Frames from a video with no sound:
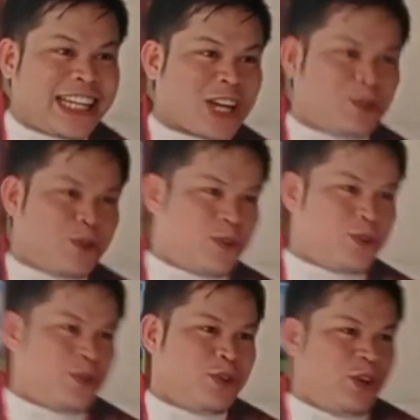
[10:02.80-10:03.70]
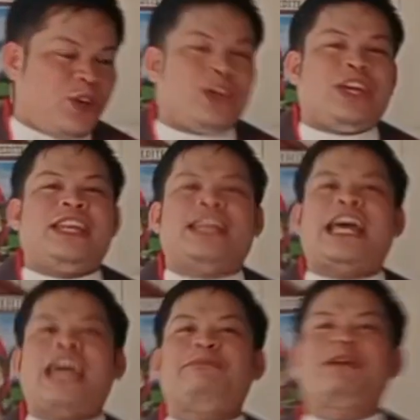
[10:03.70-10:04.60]
kadako ining
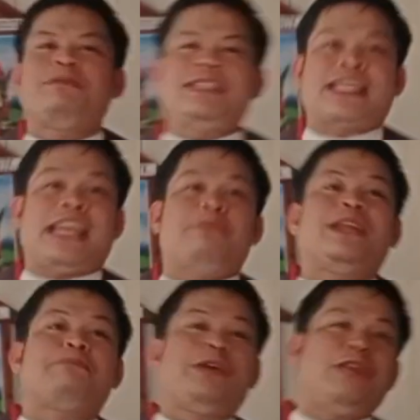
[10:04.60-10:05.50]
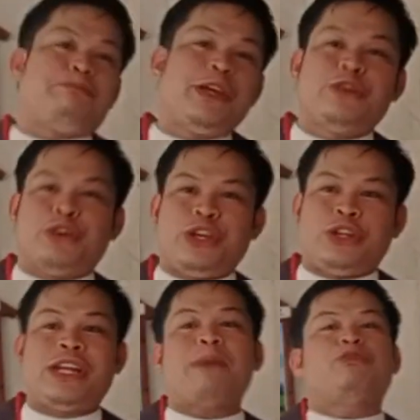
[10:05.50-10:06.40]
na ay magmisa ilabi na Pinoy
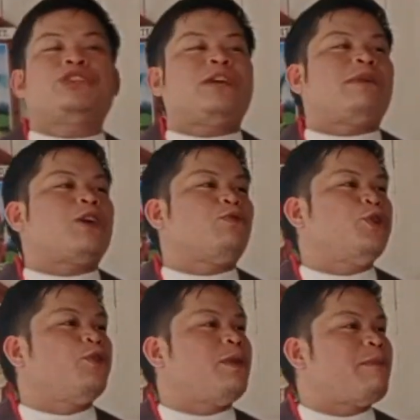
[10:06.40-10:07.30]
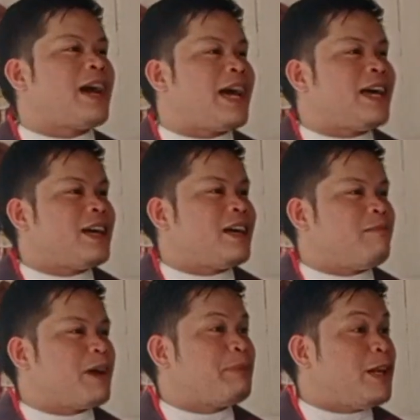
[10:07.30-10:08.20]
dinaapos sa mga puyo nga mga
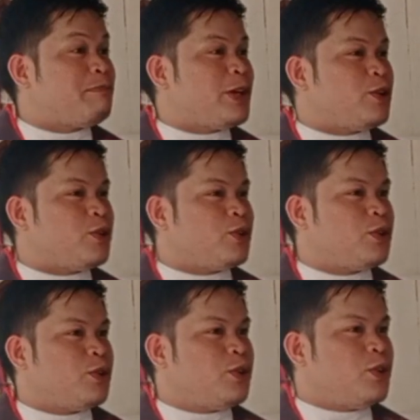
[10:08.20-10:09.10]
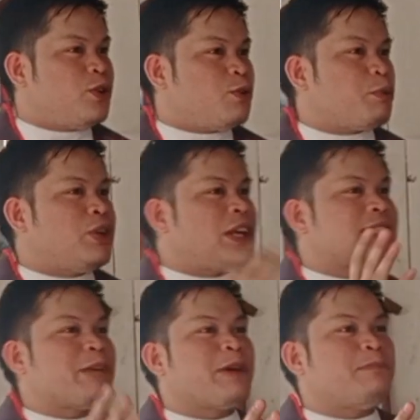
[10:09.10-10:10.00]
mga Pilipino pwede ra
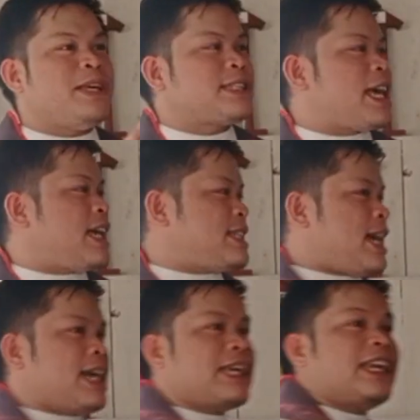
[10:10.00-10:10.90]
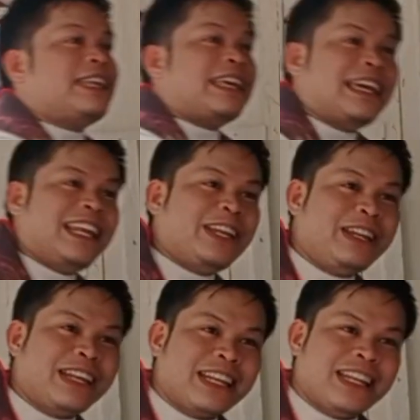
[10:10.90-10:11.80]
sa magmisa sa kilid-kilid